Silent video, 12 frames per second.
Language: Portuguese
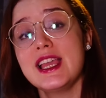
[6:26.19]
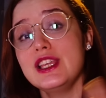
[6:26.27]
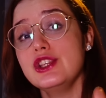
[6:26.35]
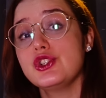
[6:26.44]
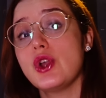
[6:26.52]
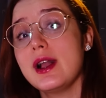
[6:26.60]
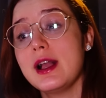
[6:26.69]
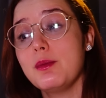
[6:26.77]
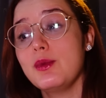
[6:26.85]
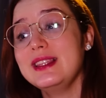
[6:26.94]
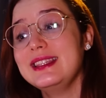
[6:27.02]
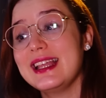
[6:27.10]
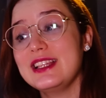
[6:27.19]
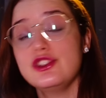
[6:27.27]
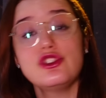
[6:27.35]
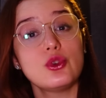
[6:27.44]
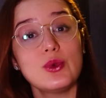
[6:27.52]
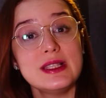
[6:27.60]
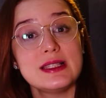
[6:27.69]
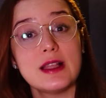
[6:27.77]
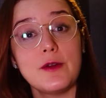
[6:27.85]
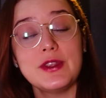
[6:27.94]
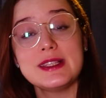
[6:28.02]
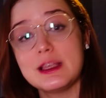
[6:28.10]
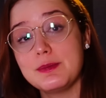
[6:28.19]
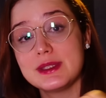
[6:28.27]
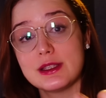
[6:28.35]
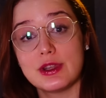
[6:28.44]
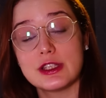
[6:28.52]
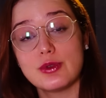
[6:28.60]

e joga muita destruição, decepção na